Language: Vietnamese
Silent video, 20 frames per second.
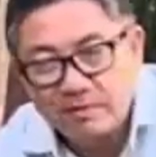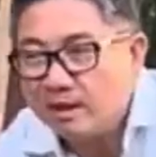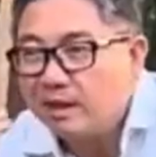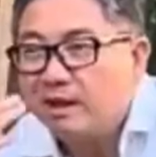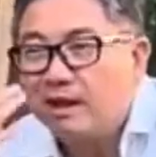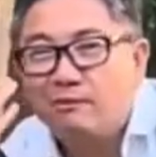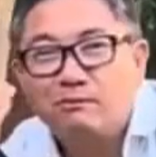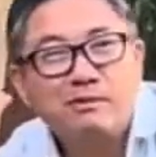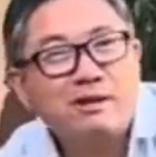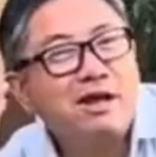
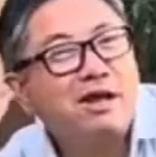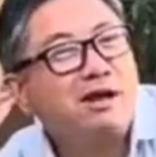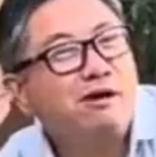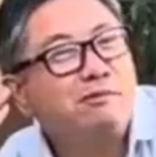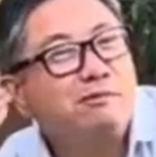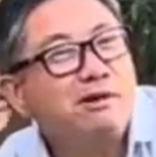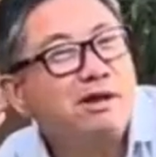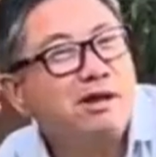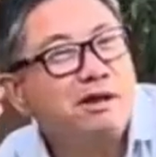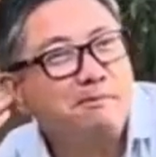không nghe
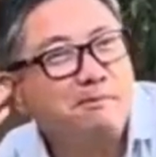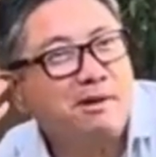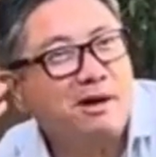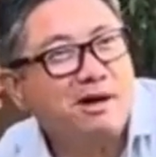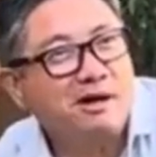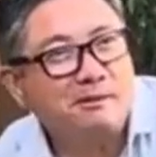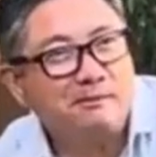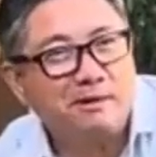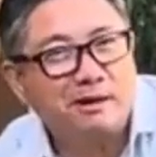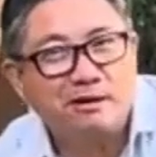không nghe
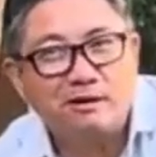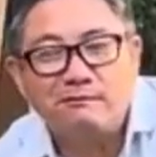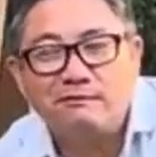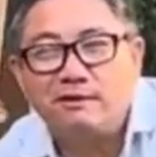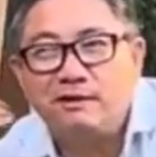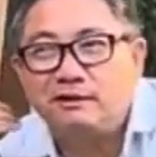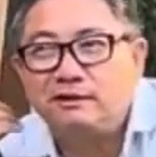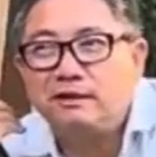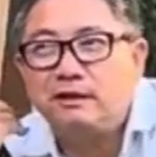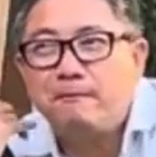mở
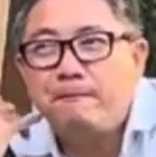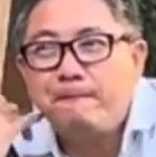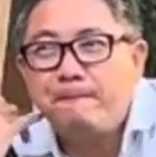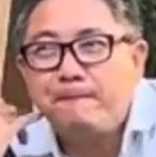microphone lên